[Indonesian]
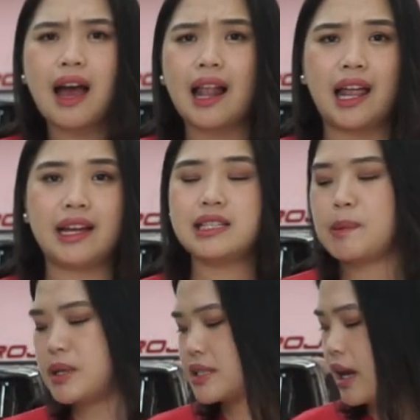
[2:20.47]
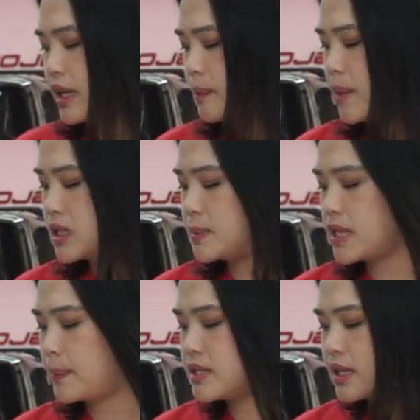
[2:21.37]
terhalangi sama sekali, masih
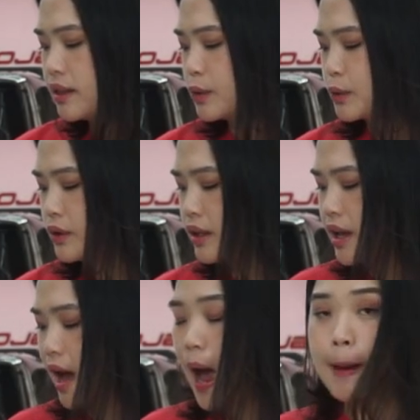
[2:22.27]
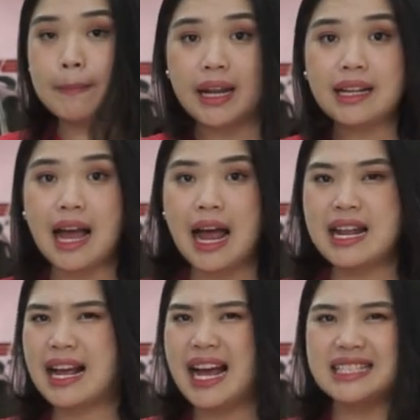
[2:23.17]
bisa dipencet tuh. Aman nggak
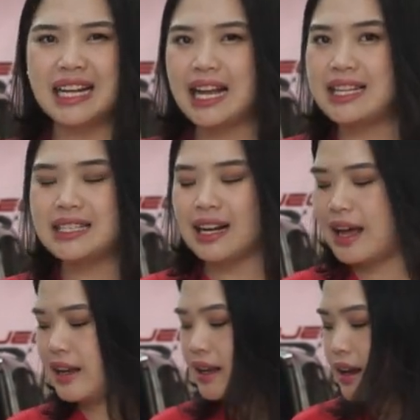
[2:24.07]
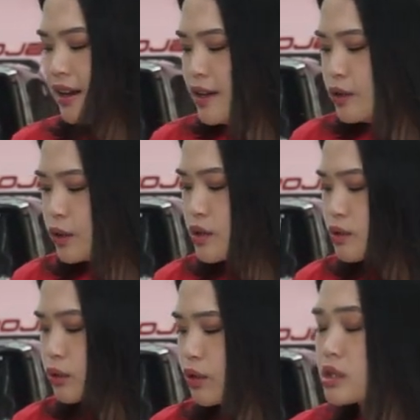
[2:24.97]
ada ganjel-ganjelan, terus
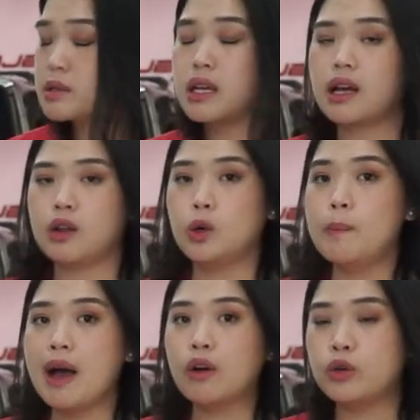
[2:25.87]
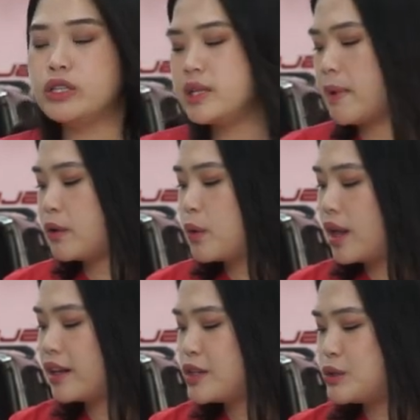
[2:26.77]
untuk uh, lubang kunci
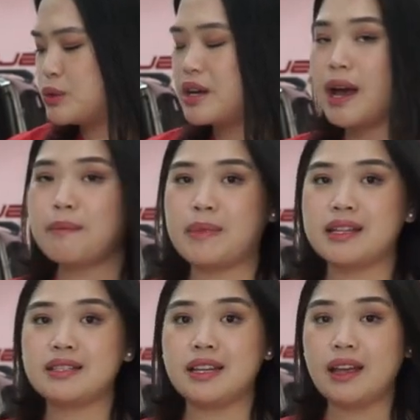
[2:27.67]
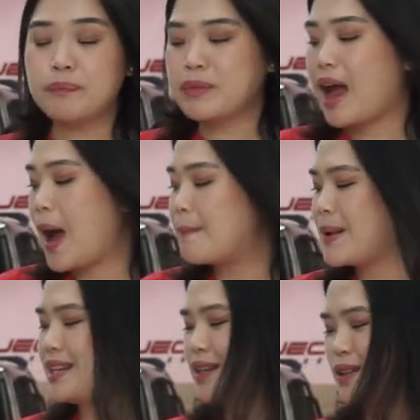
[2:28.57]
manualnya juga masih
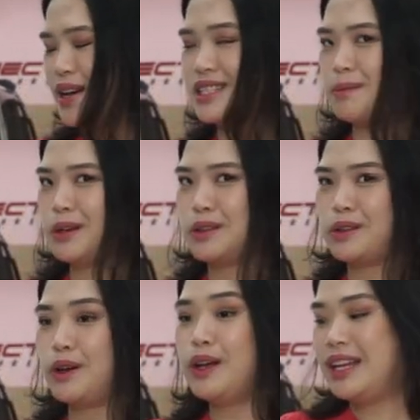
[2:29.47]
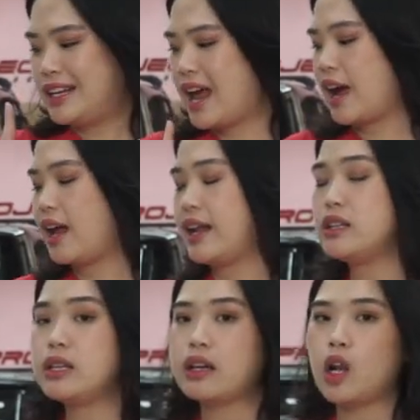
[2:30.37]
aman gitu ya sahabat Toto. Nah
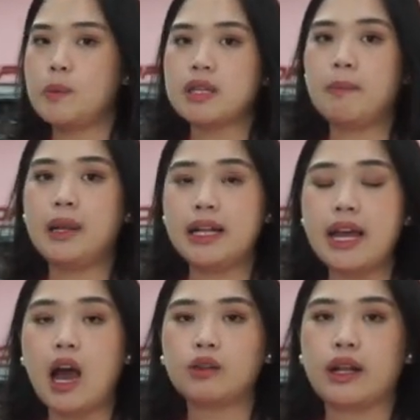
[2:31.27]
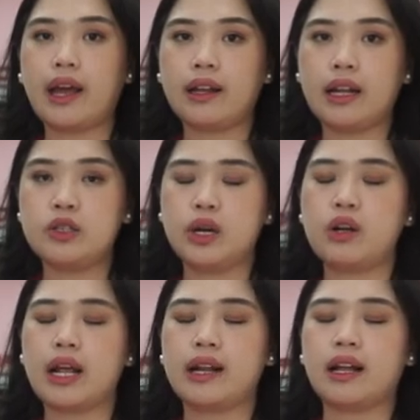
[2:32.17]
kalian kalau bisa beli outer handle juga
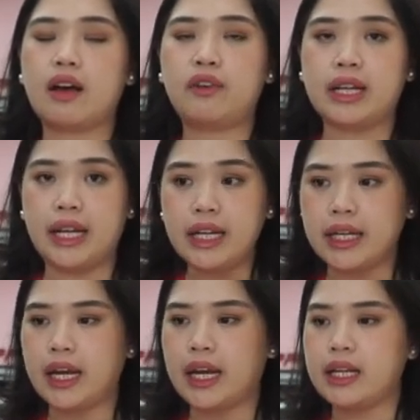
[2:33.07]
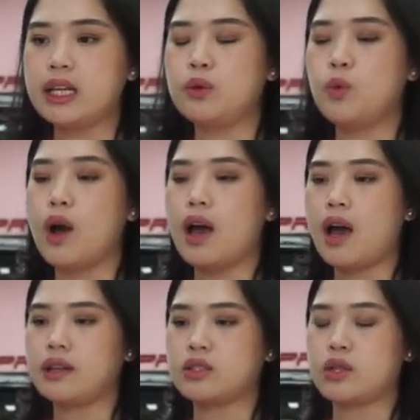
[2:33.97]
door handle cover ini, ini dua
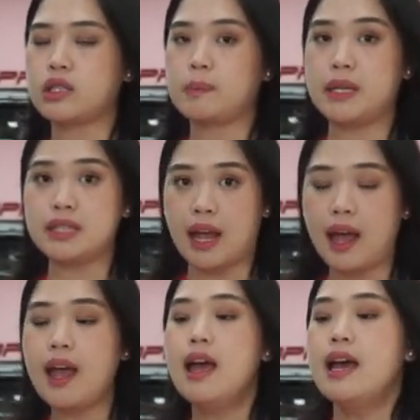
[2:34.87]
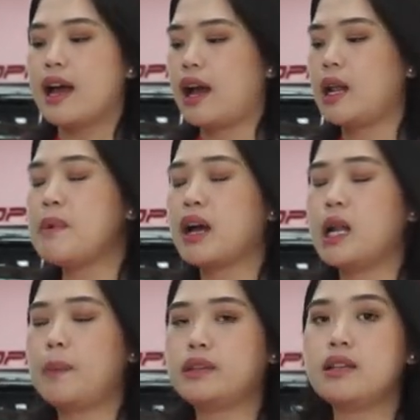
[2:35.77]
akses terpisah. Kalian bakal
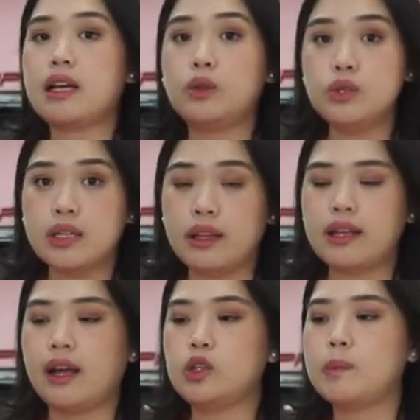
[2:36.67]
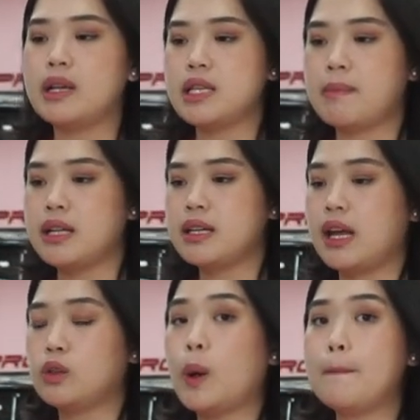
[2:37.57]
dapetin satu set yaitu
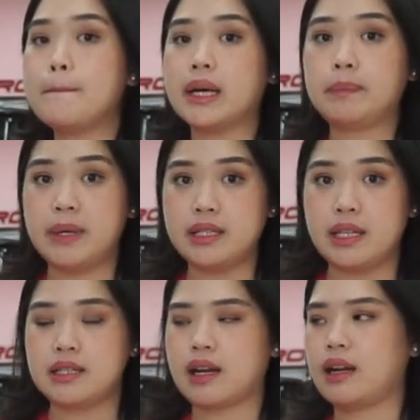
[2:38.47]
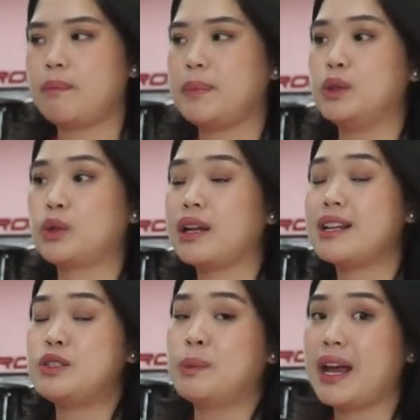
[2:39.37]
masing-masing itu empat pieces karena pintu kan
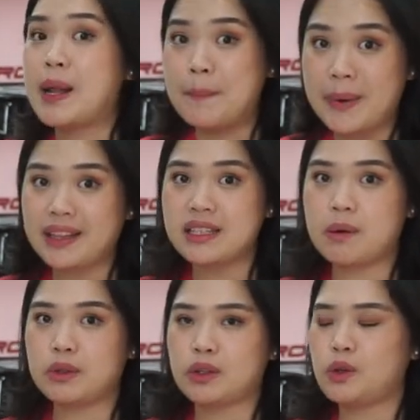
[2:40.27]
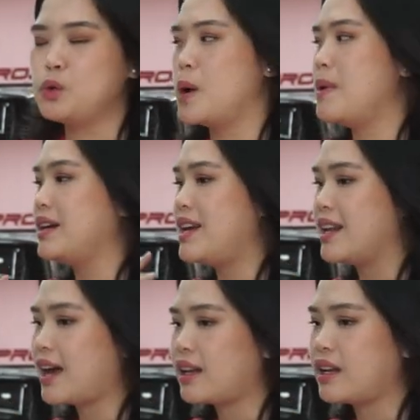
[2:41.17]
ada jumlahnya ada empat ya sahabat Toto, dua
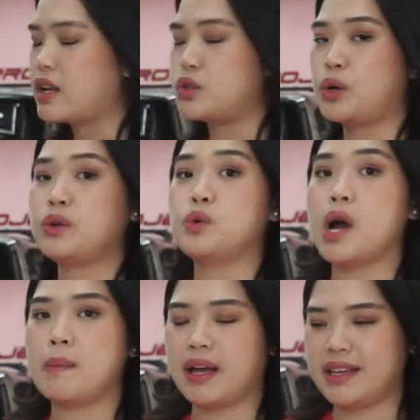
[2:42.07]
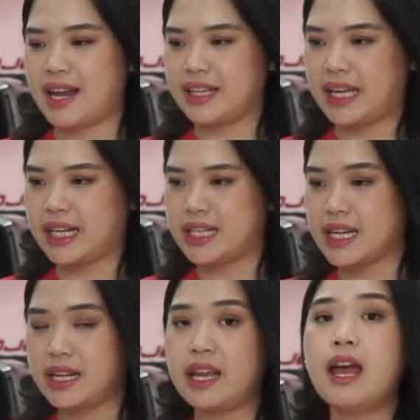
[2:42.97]
bagian kanan dan juga dua bagian kiri.
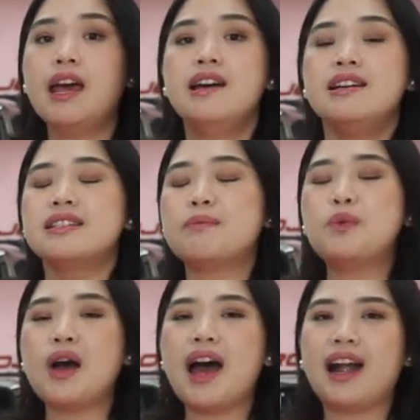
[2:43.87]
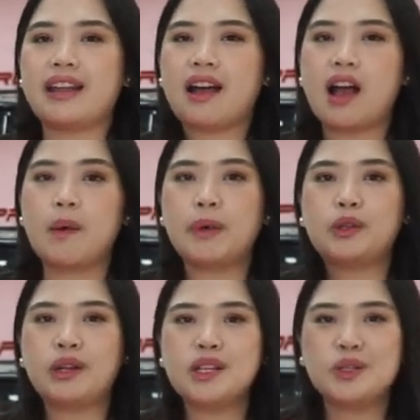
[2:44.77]
Jadi semua area dalam
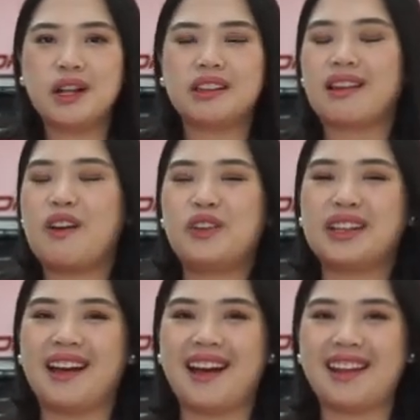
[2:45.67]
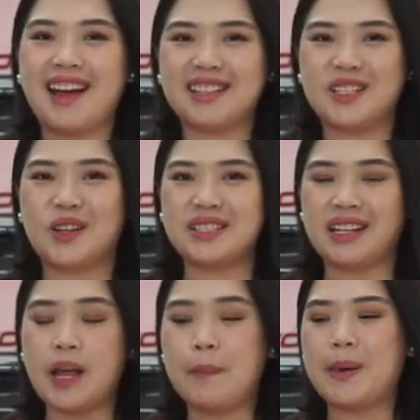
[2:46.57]
pintunya sudah tercover dengan aksesoris
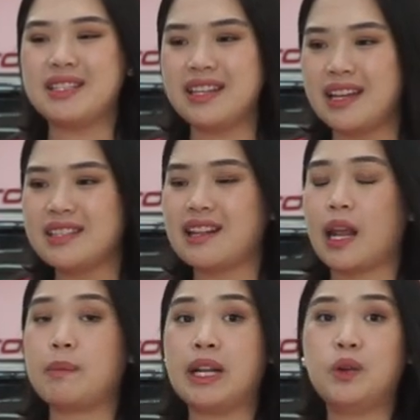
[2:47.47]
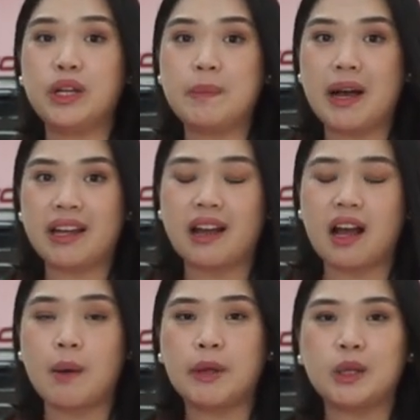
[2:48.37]
ini yang pastinya selain melindungi bagian
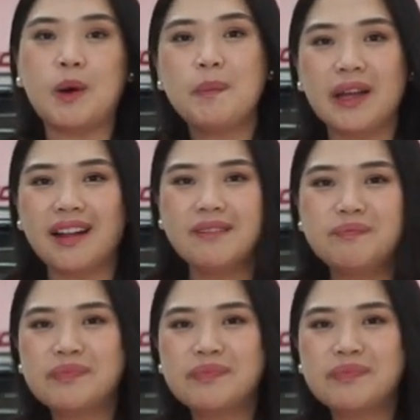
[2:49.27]
gagang pintu mobil,